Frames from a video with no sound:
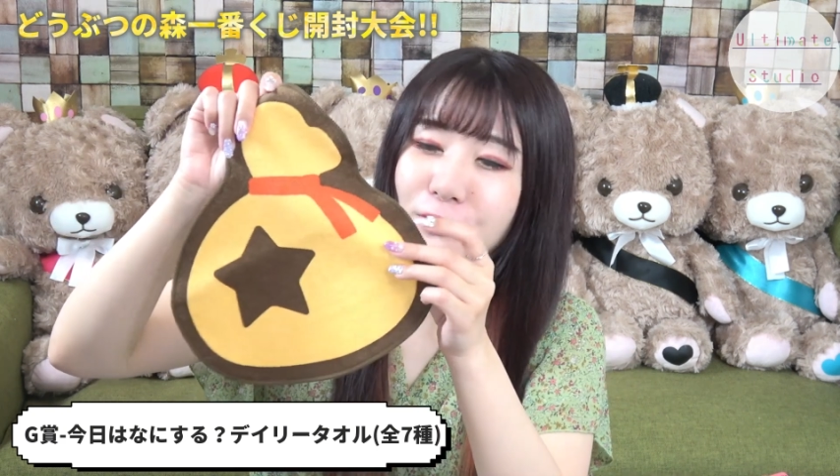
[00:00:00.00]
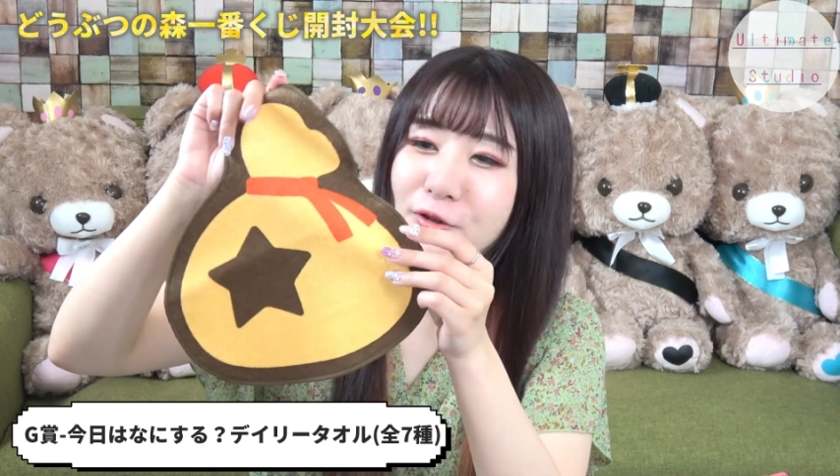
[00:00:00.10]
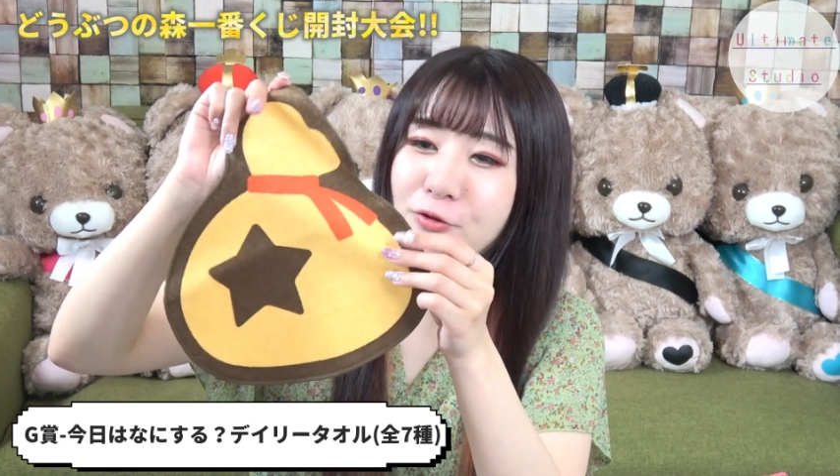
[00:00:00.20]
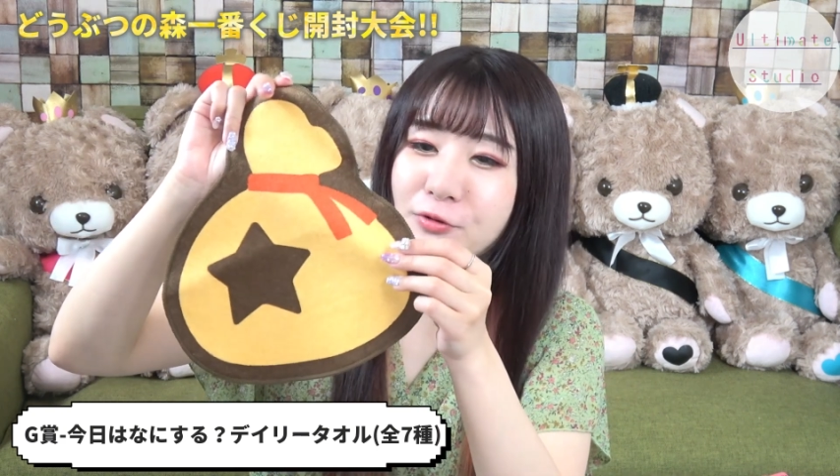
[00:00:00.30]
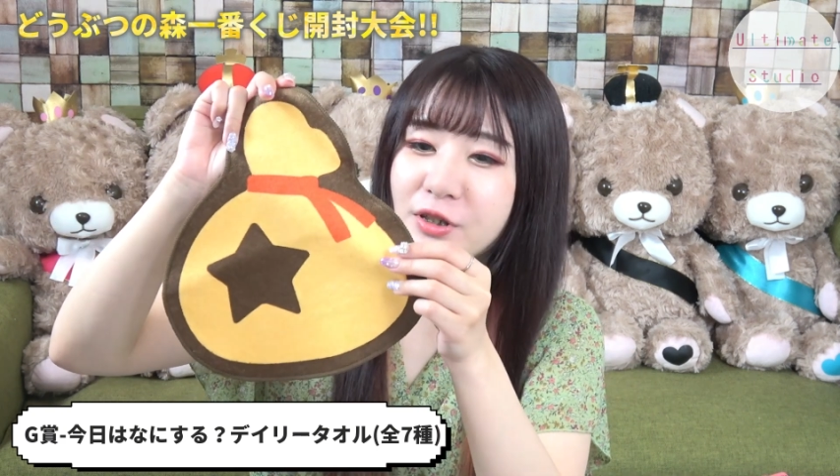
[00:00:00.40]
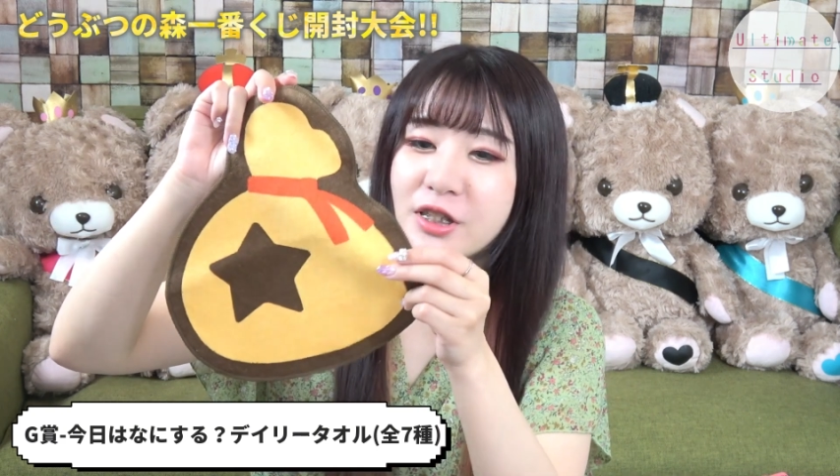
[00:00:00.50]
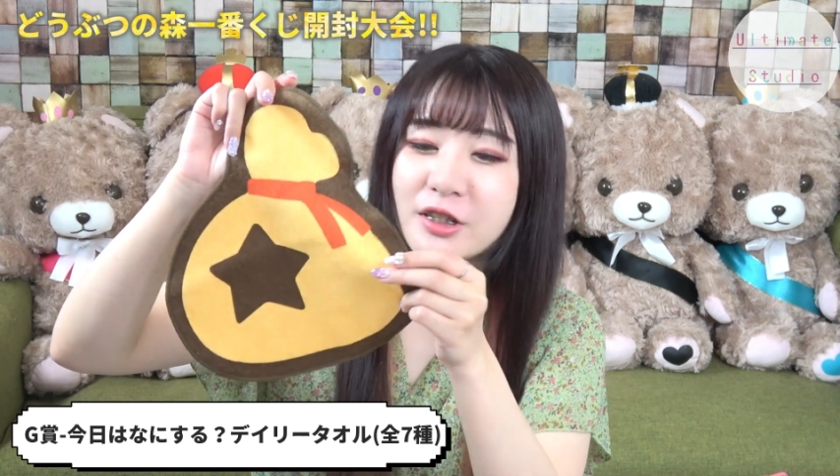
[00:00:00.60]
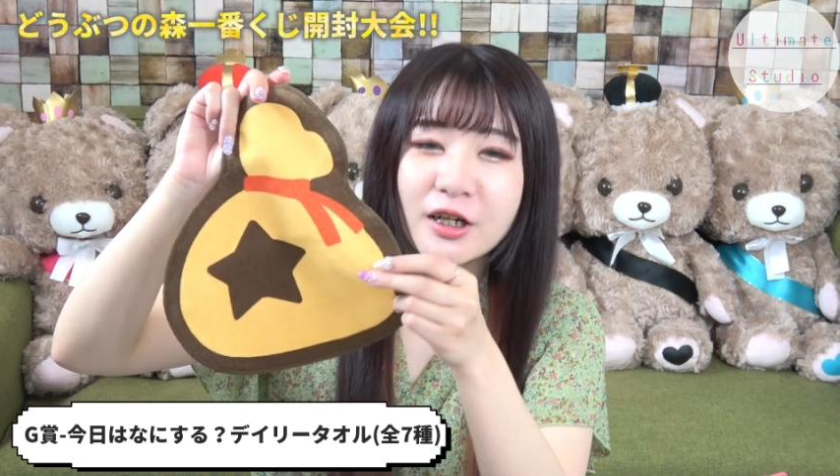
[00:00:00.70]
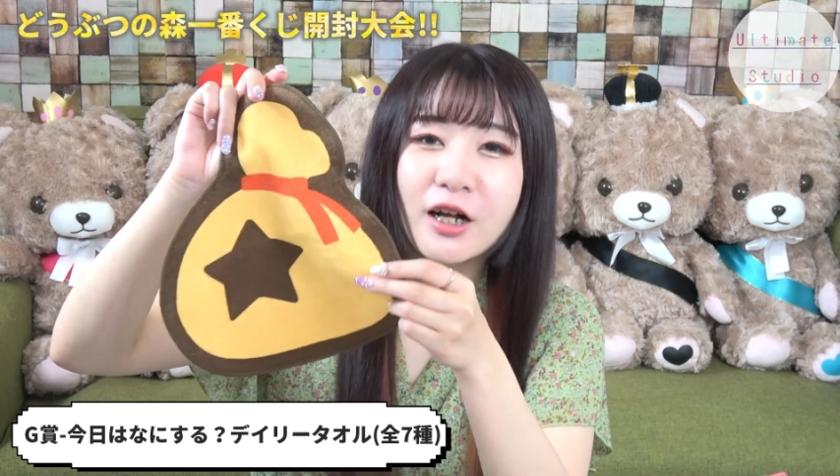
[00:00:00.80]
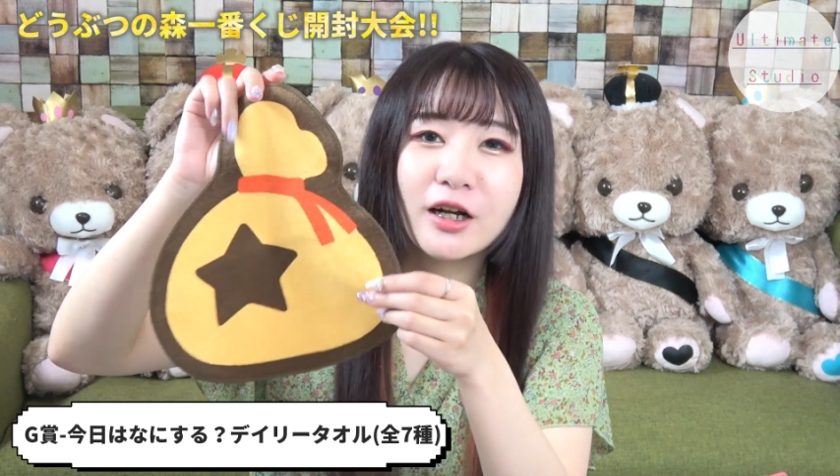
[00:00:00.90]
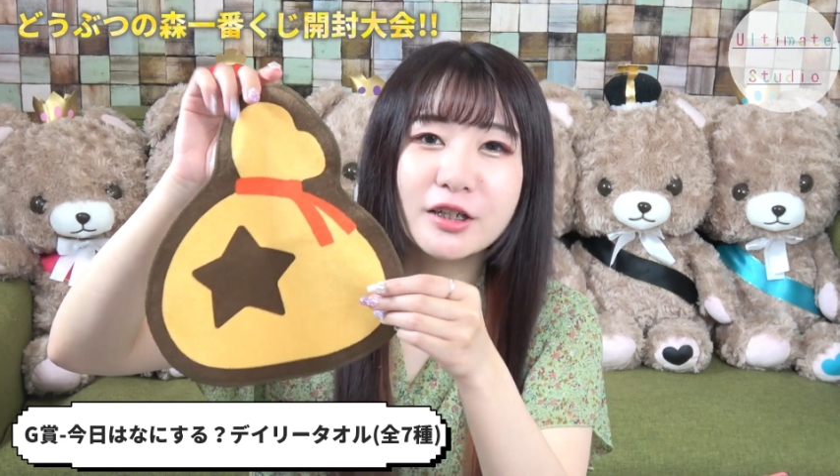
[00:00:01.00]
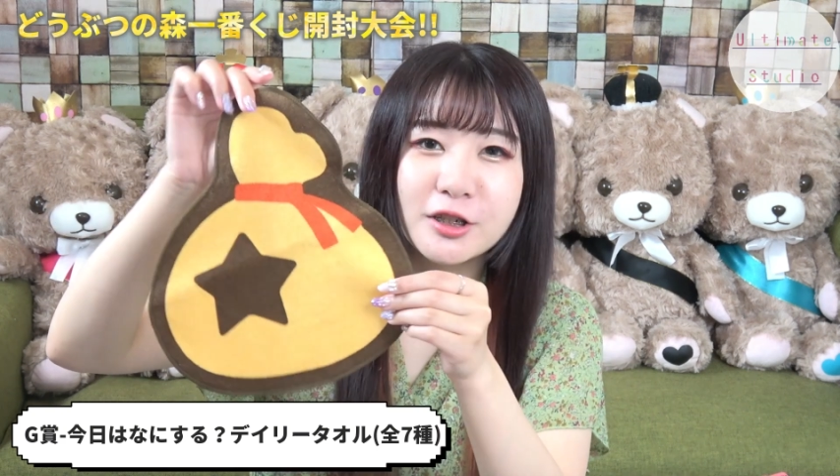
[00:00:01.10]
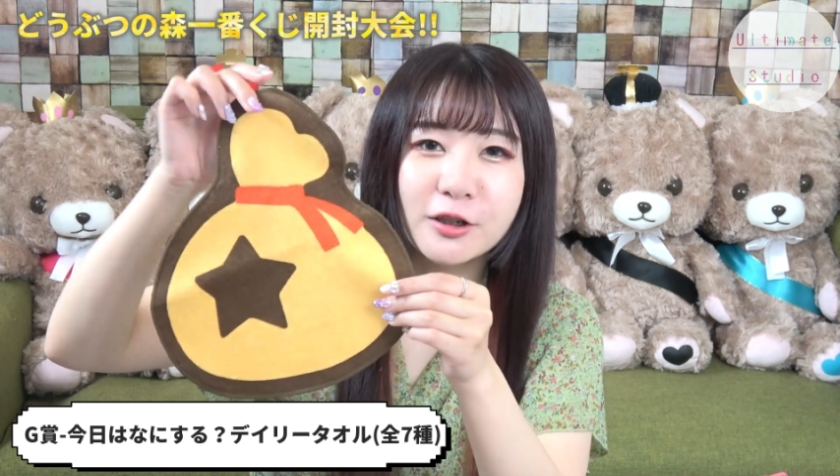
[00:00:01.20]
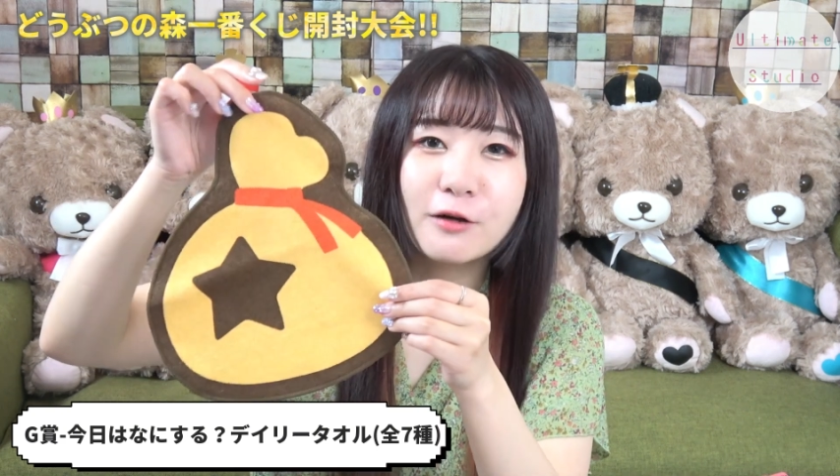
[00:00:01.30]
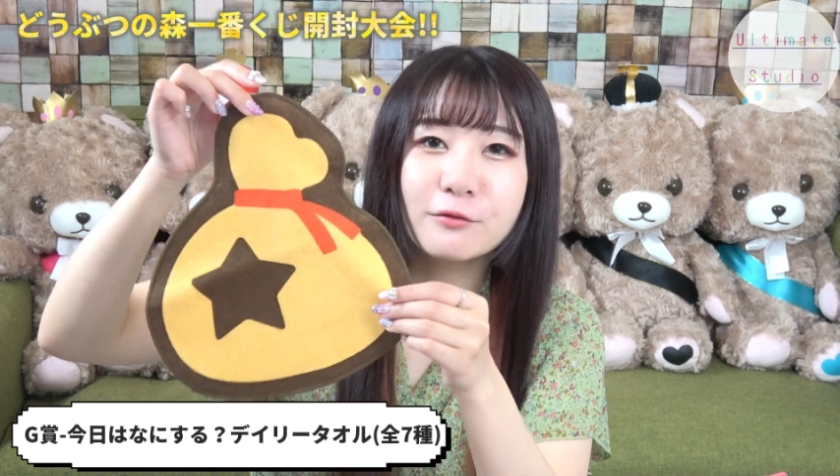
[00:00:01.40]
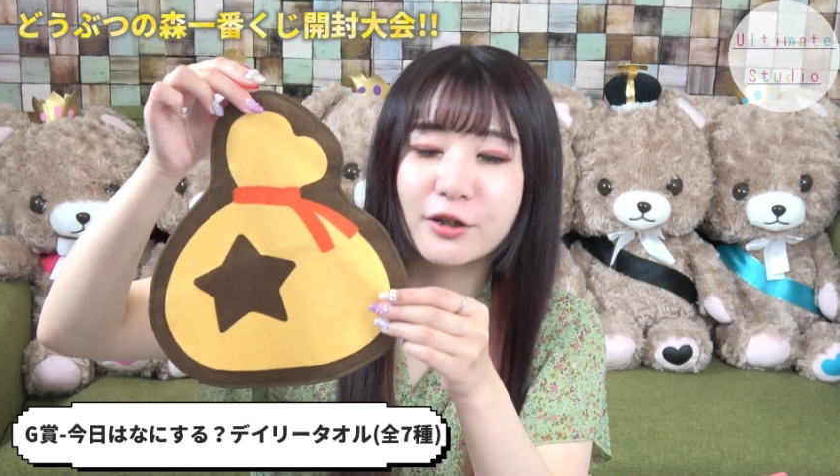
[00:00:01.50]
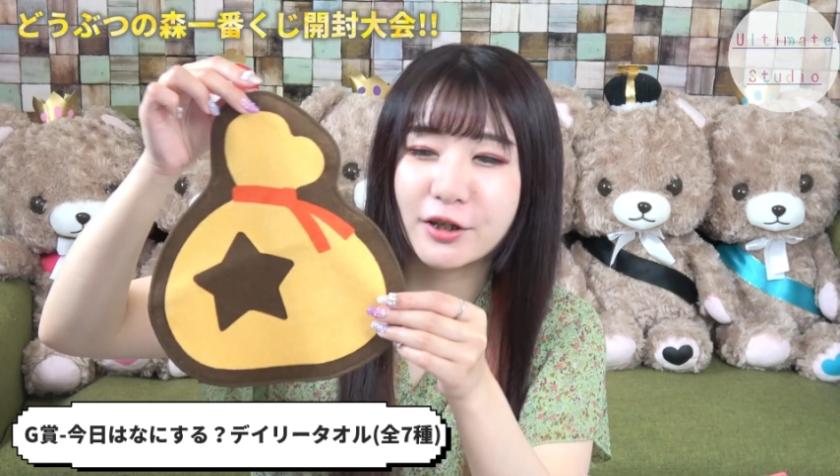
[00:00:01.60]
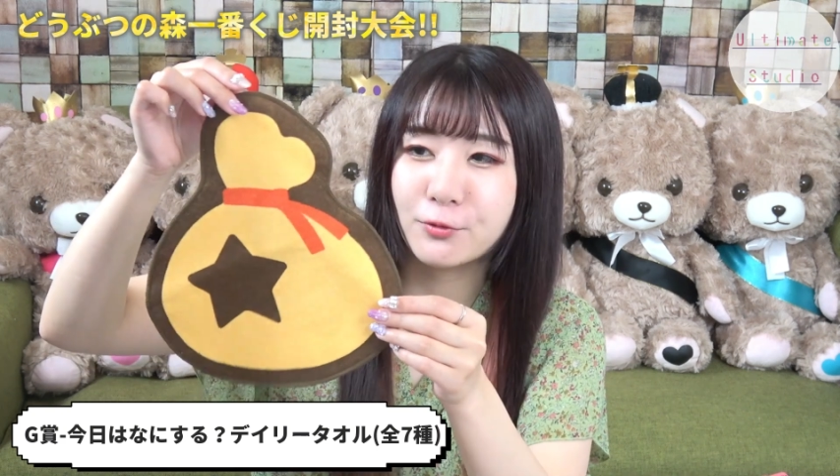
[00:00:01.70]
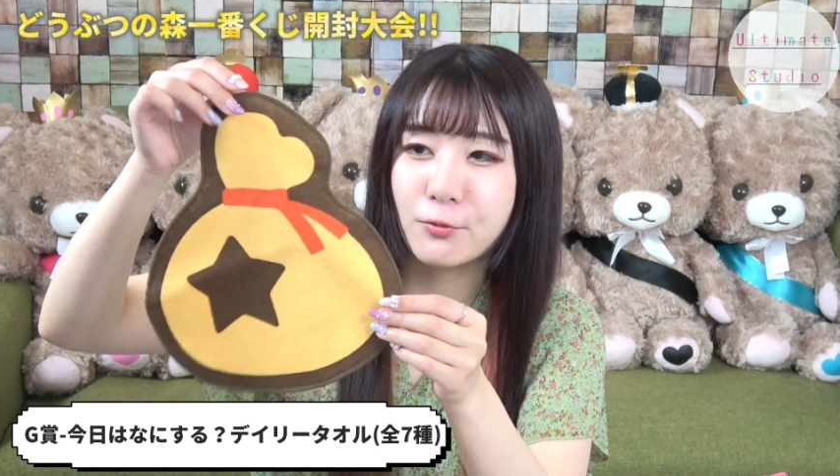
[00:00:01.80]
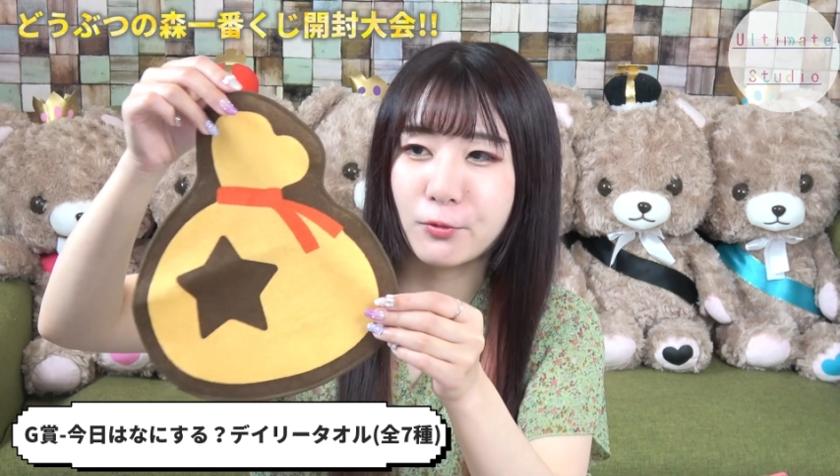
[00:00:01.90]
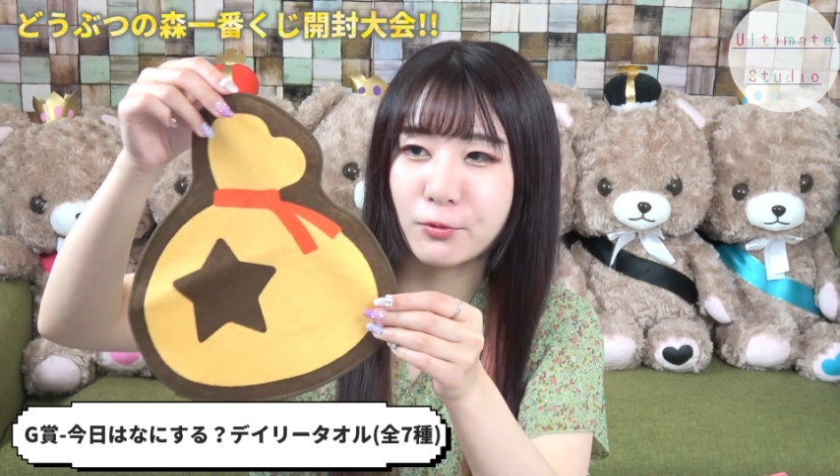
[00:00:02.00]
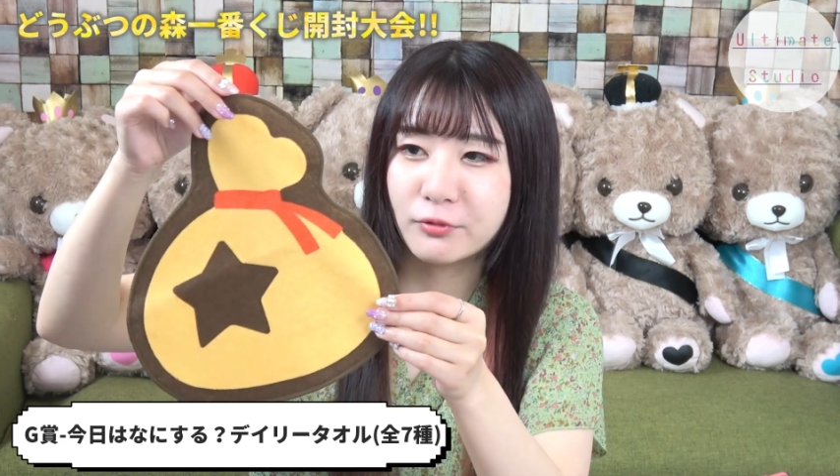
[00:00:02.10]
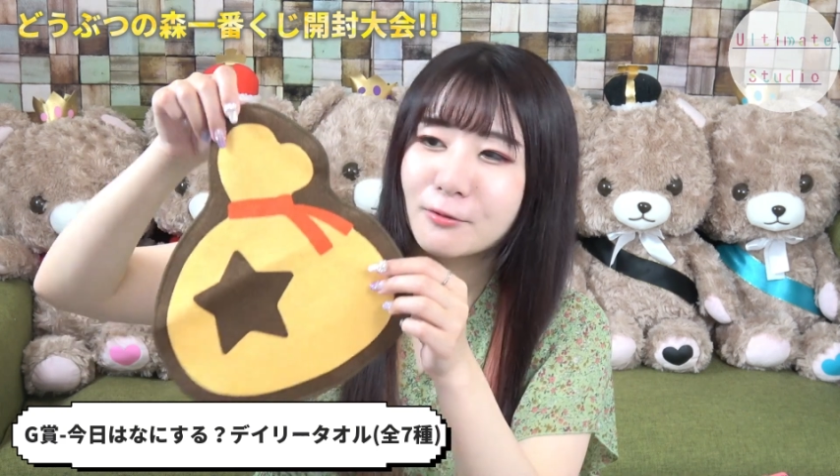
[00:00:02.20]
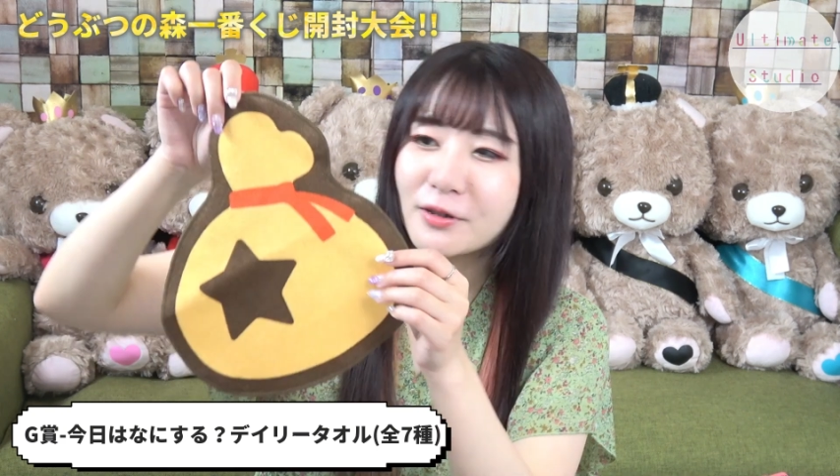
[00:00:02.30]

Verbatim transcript: とはちょっと生地感が違うんだけど、